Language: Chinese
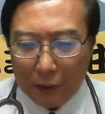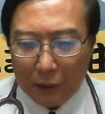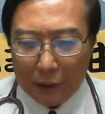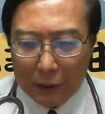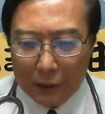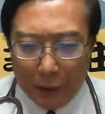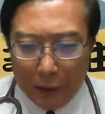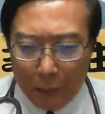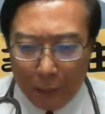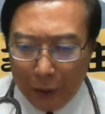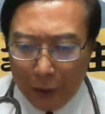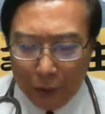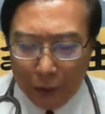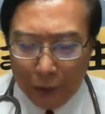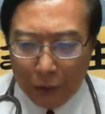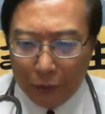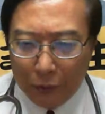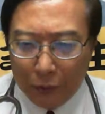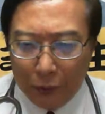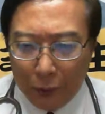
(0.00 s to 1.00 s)
再美
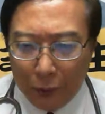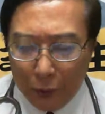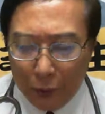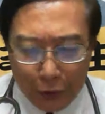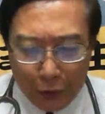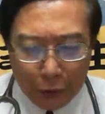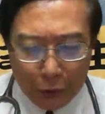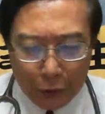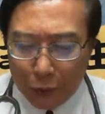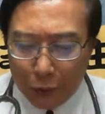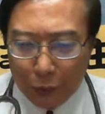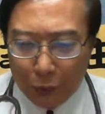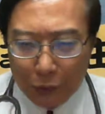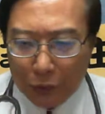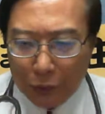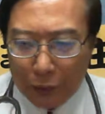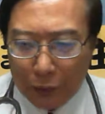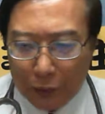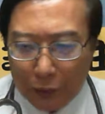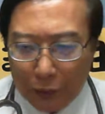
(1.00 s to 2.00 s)
过火烧厝，
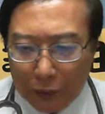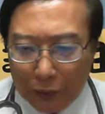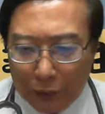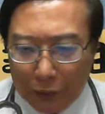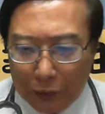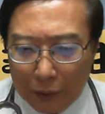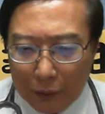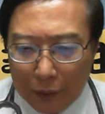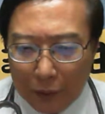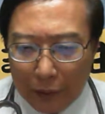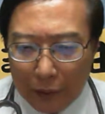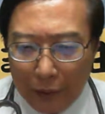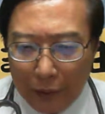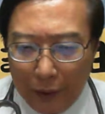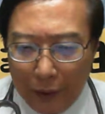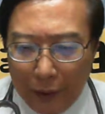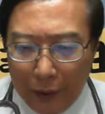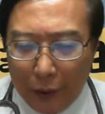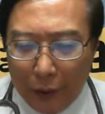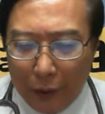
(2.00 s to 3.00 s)

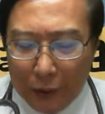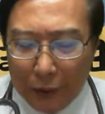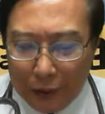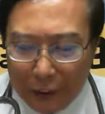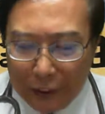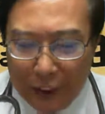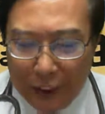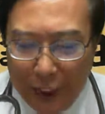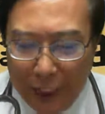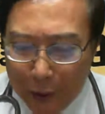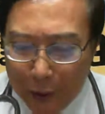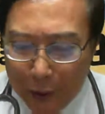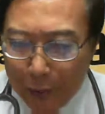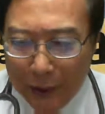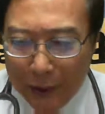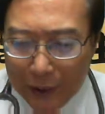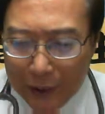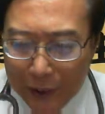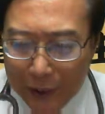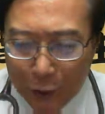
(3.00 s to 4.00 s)
迄个地下
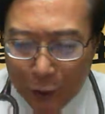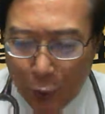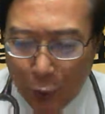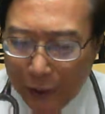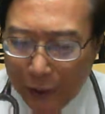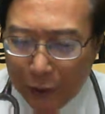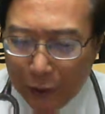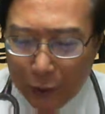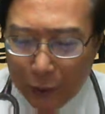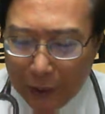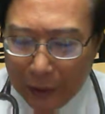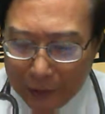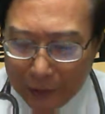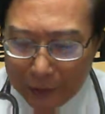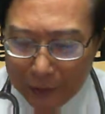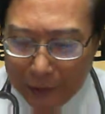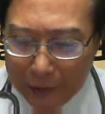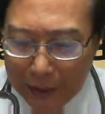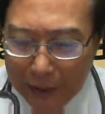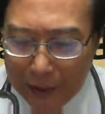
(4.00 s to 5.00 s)
边是阮用六
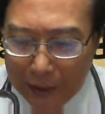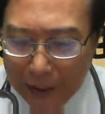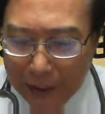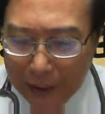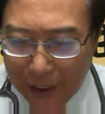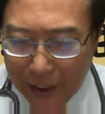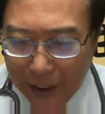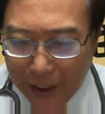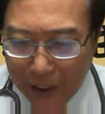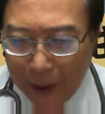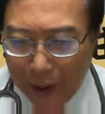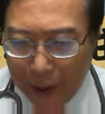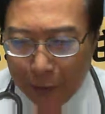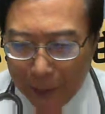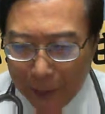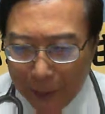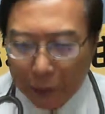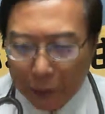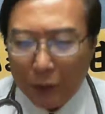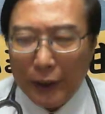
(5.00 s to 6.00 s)
十四箱的鞋啊
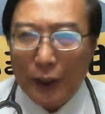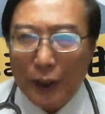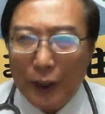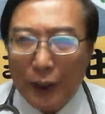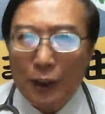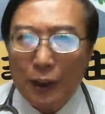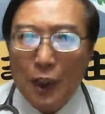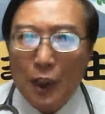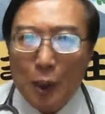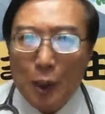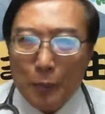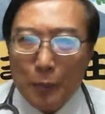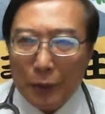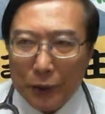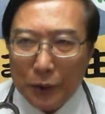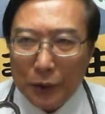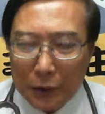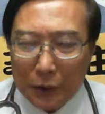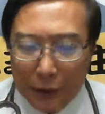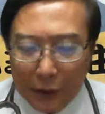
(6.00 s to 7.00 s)
摆到遐，表
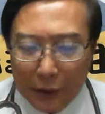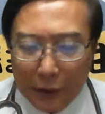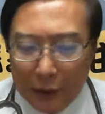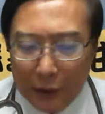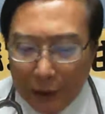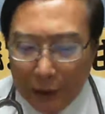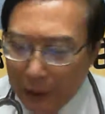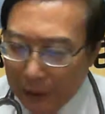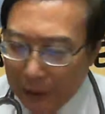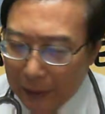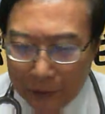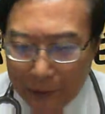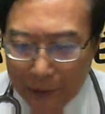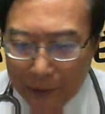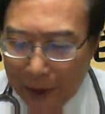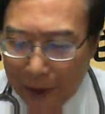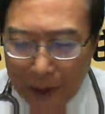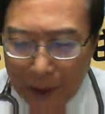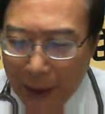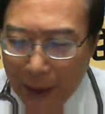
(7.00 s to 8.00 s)
示这六十
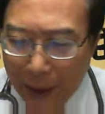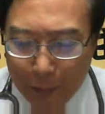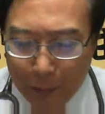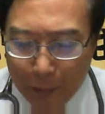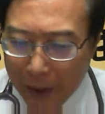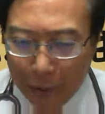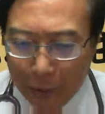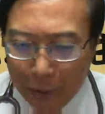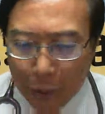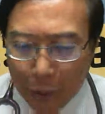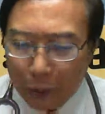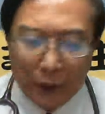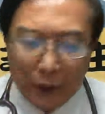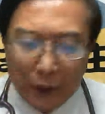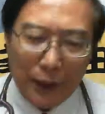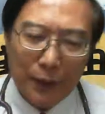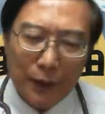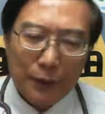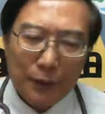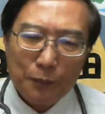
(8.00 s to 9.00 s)
四个人命无倒
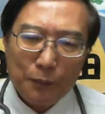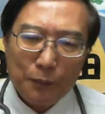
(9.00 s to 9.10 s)
来。